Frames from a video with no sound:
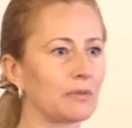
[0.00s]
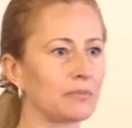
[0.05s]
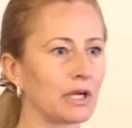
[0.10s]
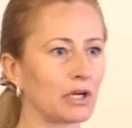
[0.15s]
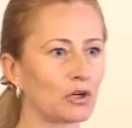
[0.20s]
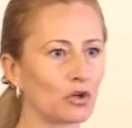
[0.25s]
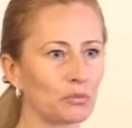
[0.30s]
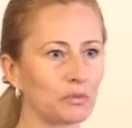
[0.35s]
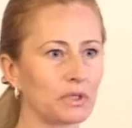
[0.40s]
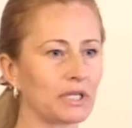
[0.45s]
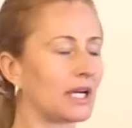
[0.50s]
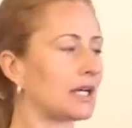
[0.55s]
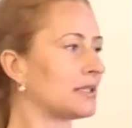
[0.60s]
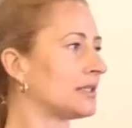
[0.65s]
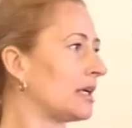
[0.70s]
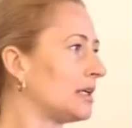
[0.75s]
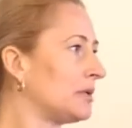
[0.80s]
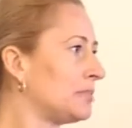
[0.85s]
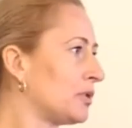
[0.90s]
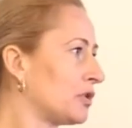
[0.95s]
la mia nomina
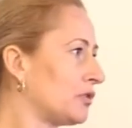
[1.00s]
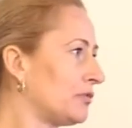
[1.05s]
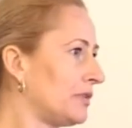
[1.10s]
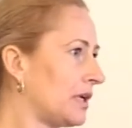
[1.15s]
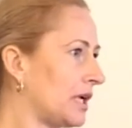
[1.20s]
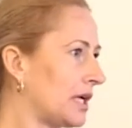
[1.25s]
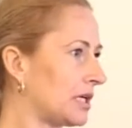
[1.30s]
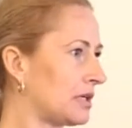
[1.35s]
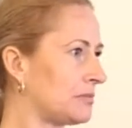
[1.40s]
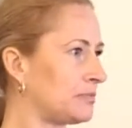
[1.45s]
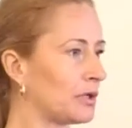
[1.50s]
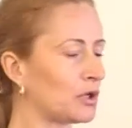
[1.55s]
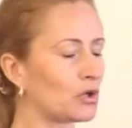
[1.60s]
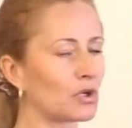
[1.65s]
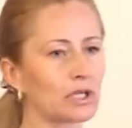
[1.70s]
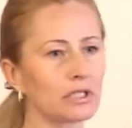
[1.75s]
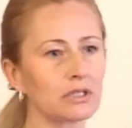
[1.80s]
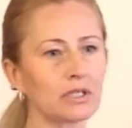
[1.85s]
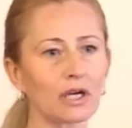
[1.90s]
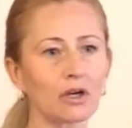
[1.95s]
da lì proviene, però
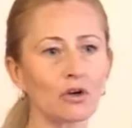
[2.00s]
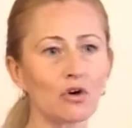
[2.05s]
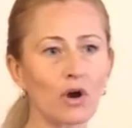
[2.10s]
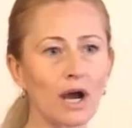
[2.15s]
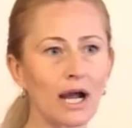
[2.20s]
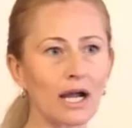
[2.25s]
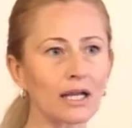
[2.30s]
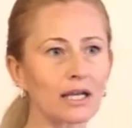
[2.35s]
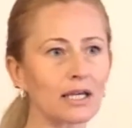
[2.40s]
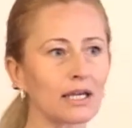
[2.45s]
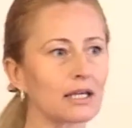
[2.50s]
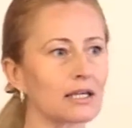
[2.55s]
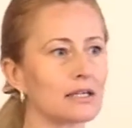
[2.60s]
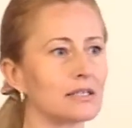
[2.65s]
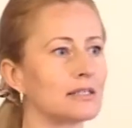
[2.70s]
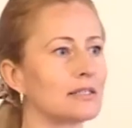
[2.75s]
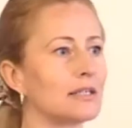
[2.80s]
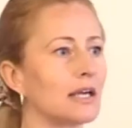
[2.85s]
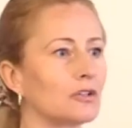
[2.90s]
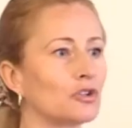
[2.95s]
ritengo anche
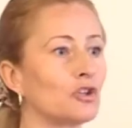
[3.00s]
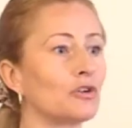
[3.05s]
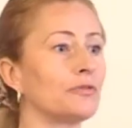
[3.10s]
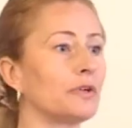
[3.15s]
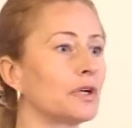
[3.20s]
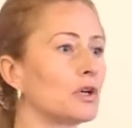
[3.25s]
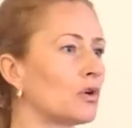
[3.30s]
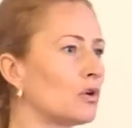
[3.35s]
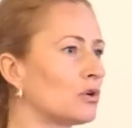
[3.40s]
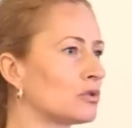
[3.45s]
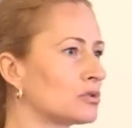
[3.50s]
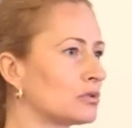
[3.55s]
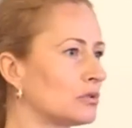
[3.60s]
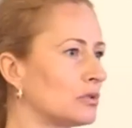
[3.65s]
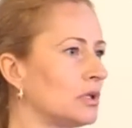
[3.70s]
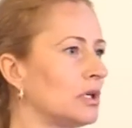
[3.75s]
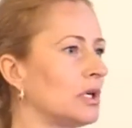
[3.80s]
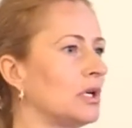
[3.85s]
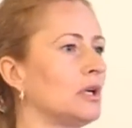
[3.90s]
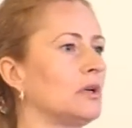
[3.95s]
che sia
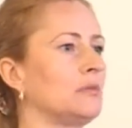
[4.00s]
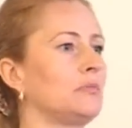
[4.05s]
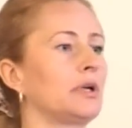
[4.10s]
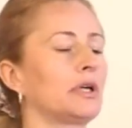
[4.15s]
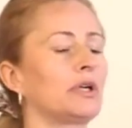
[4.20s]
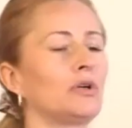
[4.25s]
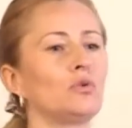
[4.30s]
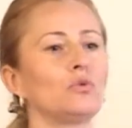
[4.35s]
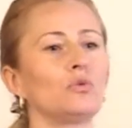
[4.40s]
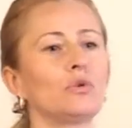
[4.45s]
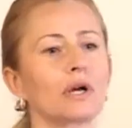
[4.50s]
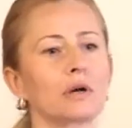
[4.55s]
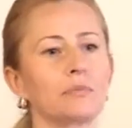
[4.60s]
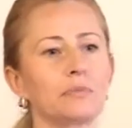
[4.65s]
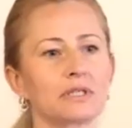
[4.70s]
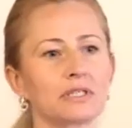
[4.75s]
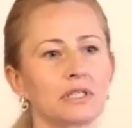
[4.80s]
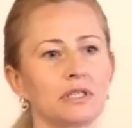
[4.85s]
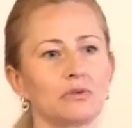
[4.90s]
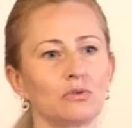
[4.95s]
doveroso per chiunque
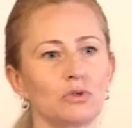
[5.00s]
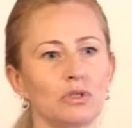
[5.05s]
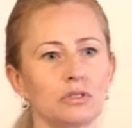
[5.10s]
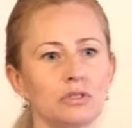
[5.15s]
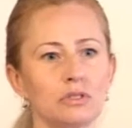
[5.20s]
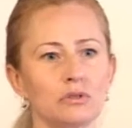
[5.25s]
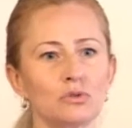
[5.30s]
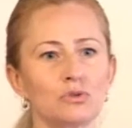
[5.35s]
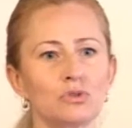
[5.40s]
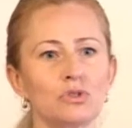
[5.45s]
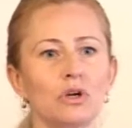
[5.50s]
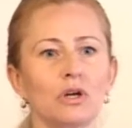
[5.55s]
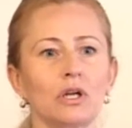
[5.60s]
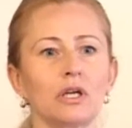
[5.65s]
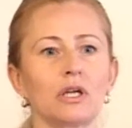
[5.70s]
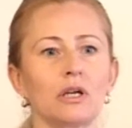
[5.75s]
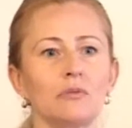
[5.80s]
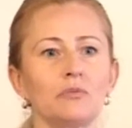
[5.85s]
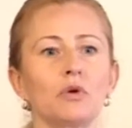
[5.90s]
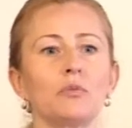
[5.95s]
rappresenti
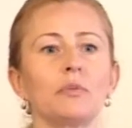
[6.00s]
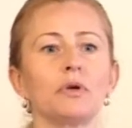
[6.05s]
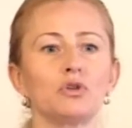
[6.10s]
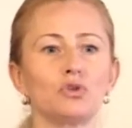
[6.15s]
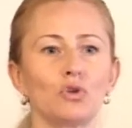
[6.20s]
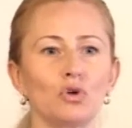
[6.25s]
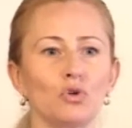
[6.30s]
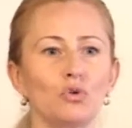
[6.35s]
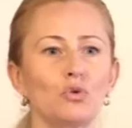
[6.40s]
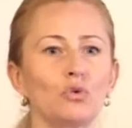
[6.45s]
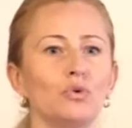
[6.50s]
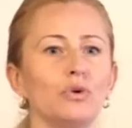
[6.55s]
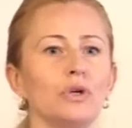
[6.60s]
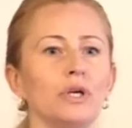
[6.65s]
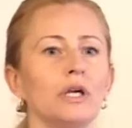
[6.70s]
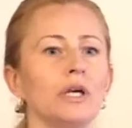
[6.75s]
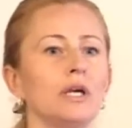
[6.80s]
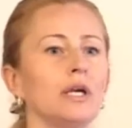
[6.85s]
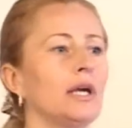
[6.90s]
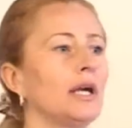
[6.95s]
un'istituzione nel momento in
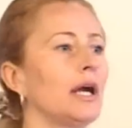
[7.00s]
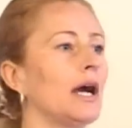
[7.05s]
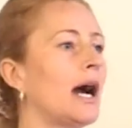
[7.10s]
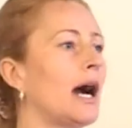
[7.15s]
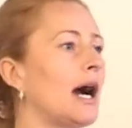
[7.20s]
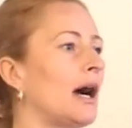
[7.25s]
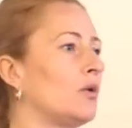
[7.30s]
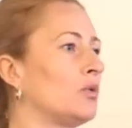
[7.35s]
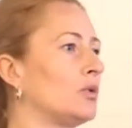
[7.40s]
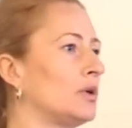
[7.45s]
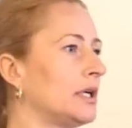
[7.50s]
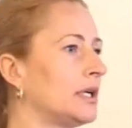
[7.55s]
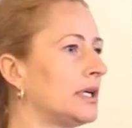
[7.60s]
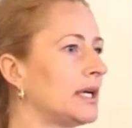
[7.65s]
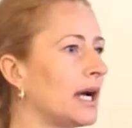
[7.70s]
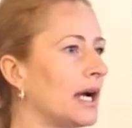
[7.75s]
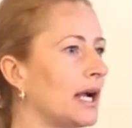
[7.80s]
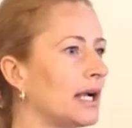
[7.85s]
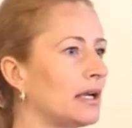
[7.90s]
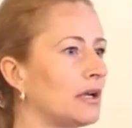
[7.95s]
cui ha un
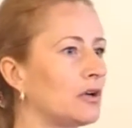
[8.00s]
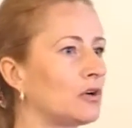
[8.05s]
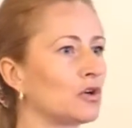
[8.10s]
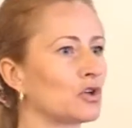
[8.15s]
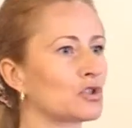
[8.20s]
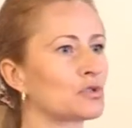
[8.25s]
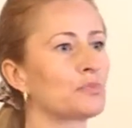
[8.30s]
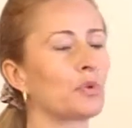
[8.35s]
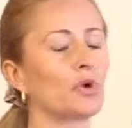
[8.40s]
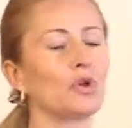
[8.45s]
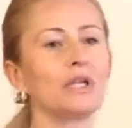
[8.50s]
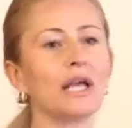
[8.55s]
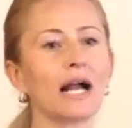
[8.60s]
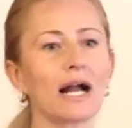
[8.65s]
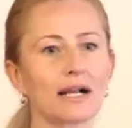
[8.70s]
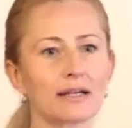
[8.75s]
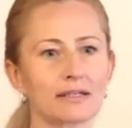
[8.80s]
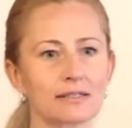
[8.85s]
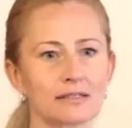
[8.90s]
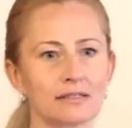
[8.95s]
incarico
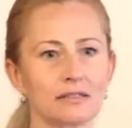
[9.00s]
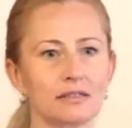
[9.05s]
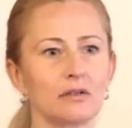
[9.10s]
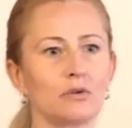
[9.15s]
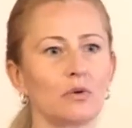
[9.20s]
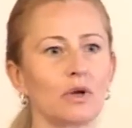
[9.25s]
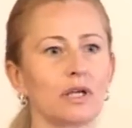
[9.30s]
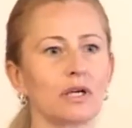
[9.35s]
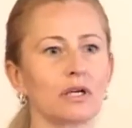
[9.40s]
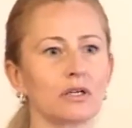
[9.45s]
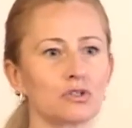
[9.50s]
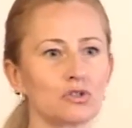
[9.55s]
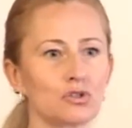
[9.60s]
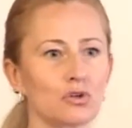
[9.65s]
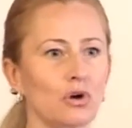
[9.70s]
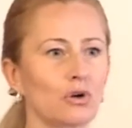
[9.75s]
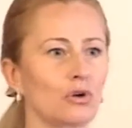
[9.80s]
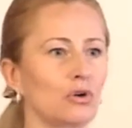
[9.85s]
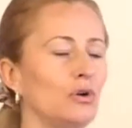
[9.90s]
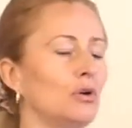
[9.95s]
spogliarsi di quelle che
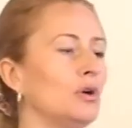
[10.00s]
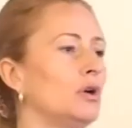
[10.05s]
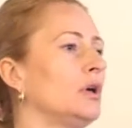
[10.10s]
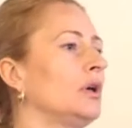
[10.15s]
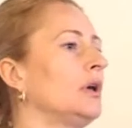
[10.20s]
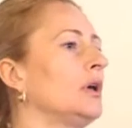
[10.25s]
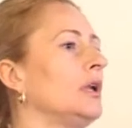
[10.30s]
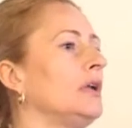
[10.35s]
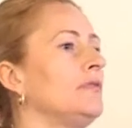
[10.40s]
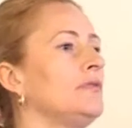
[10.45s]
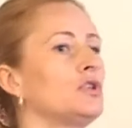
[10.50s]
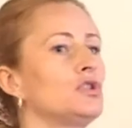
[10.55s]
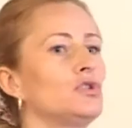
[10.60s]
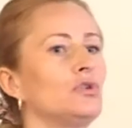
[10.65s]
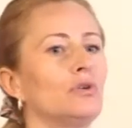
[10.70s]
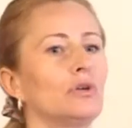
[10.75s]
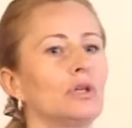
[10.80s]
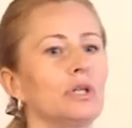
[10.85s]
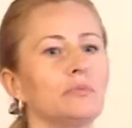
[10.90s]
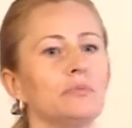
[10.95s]
sono le
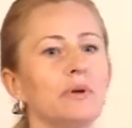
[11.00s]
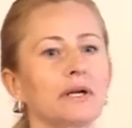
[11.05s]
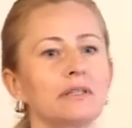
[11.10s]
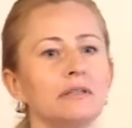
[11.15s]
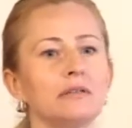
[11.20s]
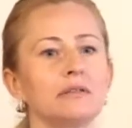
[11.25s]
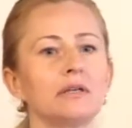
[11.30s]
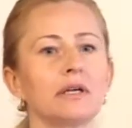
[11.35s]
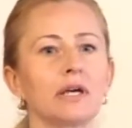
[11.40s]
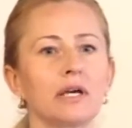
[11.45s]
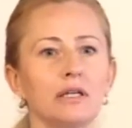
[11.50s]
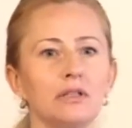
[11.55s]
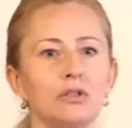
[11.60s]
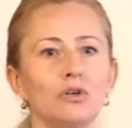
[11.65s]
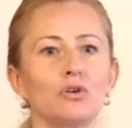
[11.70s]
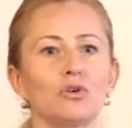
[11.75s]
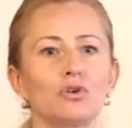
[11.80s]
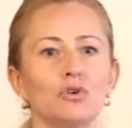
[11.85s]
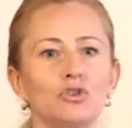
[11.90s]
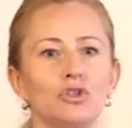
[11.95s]
visioni partitiche e
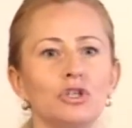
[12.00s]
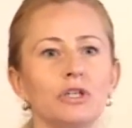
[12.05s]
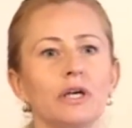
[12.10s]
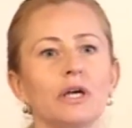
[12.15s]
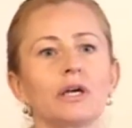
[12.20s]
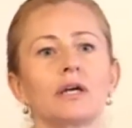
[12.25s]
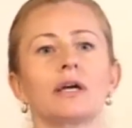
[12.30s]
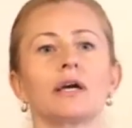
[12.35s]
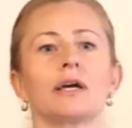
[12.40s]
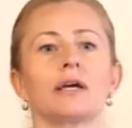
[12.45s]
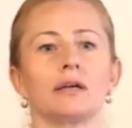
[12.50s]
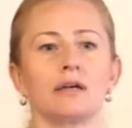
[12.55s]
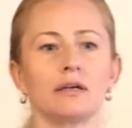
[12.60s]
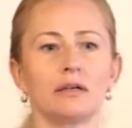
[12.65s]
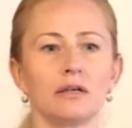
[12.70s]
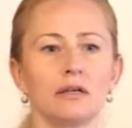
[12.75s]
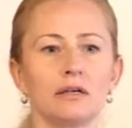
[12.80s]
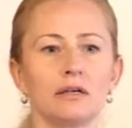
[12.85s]
ideologiche che